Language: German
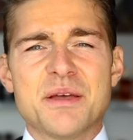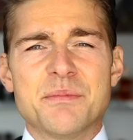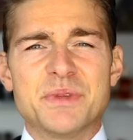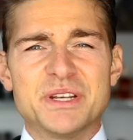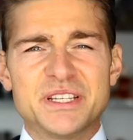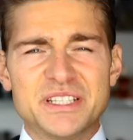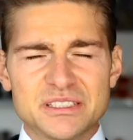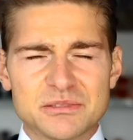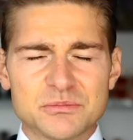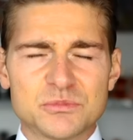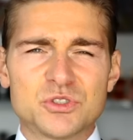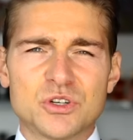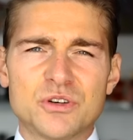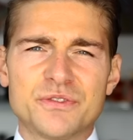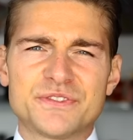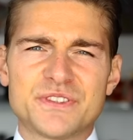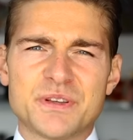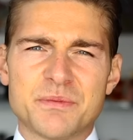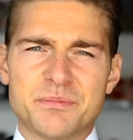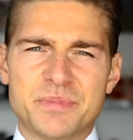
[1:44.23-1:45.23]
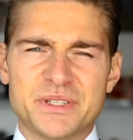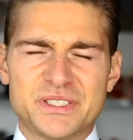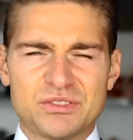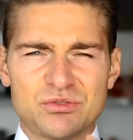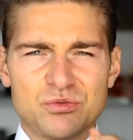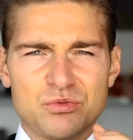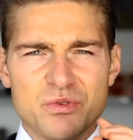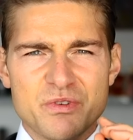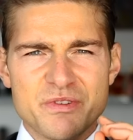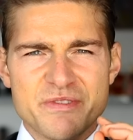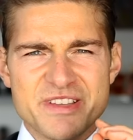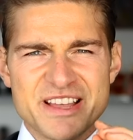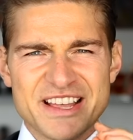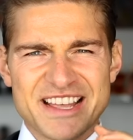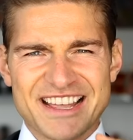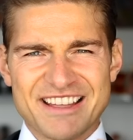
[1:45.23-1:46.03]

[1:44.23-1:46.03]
Mit diesem Duft bist du